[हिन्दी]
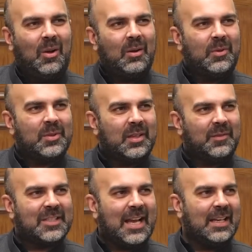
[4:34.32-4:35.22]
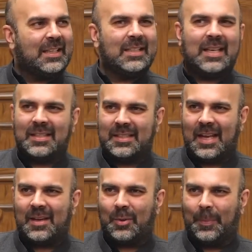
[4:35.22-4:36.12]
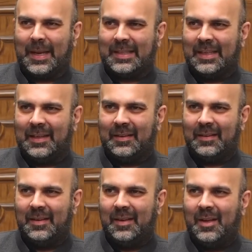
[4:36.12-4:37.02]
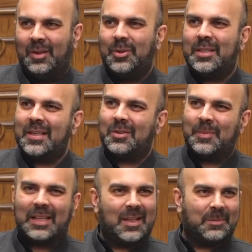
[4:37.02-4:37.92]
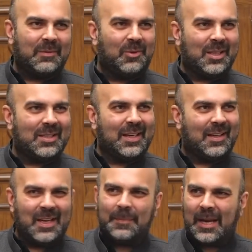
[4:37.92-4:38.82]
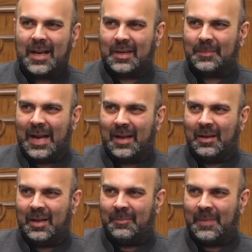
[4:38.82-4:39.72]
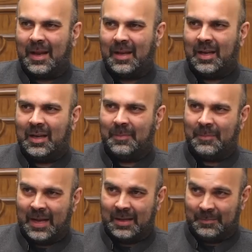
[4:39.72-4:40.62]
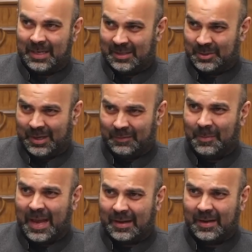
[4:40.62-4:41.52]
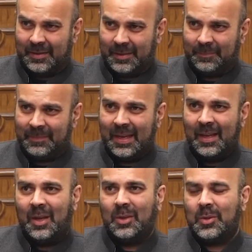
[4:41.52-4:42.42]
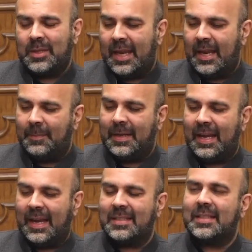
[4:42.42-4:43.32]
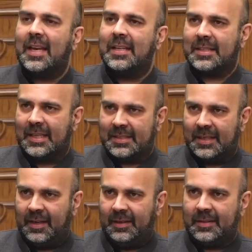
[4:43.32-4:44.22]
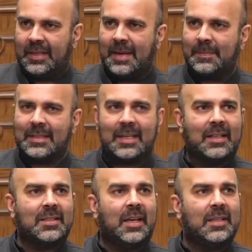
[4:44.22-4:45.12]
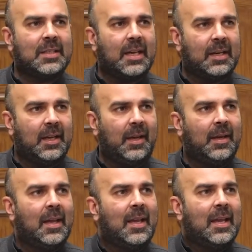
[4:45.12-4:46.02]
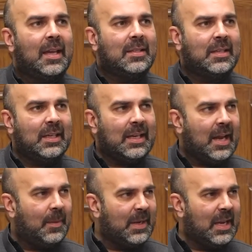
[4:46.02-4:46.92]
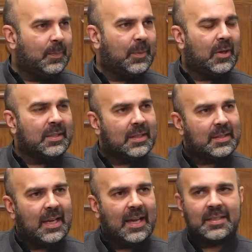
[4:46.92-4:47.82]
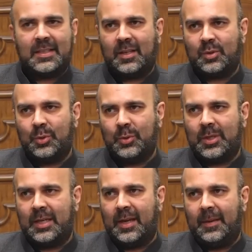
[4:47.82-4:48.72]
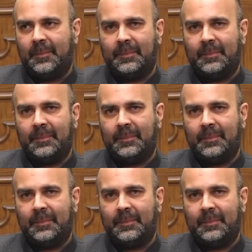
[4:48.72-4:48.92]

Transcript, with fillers: और वो सिर्फ साल के दस हज़ार रुपये दे तो इसका तो मतलब कि वो किसी गरीब का हक मा, आ, मा, आ, मा, मा, जो है वो मार रहा है ना तो ये हमने आहिस्ता आहिस्ता से टाइम के साथ चेंज करना है इसीलिए हमने एक प्रोसेस लास्ट ईयर शुरू किया